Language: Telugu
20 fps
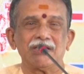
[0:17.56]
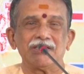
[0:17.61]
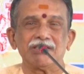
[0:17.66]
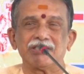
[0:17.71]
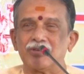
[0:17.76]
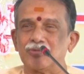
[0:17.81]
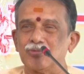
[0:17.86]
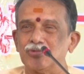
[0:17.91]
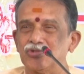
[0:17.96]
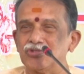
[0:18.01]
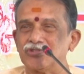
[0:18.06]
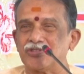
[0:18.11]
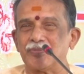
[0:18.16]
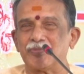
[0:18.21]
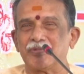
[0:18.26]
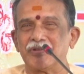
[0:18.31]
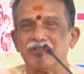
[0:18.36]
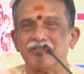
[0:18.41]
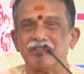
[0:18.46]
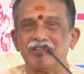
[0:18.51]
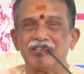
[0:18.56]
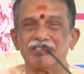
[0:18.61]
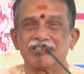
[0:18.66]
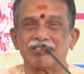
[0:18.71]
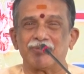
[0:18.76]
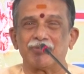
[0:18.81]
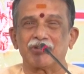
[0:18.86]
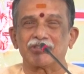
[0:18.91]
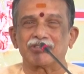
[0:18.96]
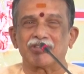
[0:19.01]
ఇంతకుముందు చెప్పినవన్నీ
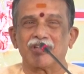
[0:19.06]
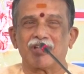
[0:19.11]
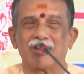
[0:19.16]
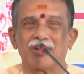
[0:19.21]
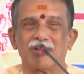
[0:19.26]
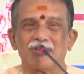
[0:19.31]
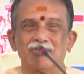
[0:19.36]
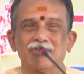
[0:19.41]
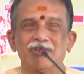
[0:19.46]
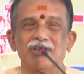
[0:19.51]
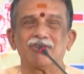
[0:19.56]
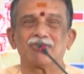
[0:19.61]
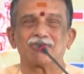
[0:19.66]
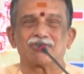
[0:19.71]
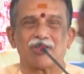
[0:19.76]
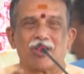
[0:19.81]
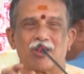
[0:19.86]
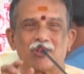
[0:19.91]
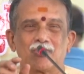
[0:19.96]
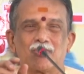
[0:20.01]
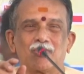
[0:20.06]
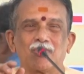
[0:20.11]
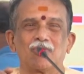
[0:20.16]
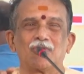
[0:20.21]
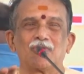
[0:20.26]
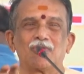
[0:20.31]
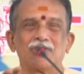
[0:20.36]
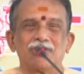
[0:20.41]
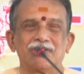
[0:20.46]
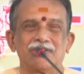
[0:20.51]
చమత్కారాలు నేను చాటువుల
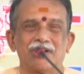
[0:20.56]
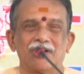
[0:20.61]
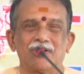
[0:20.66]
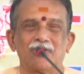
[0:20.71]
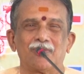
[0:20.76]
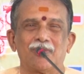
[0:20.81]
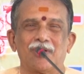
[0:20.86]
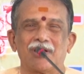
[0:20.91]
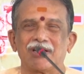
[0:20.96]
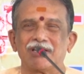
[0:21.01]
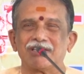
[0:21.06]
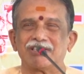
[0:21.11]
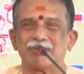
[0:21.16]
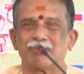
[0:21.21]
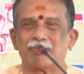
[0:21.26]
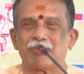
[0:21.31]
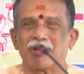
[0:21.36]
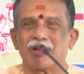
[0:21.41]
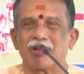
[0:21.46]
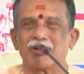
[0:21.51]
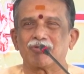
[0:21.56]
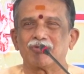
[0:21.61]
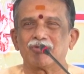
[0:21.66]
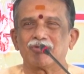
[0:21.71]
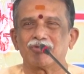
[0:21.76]
గురించి రెండు మాటలు చెప్పాను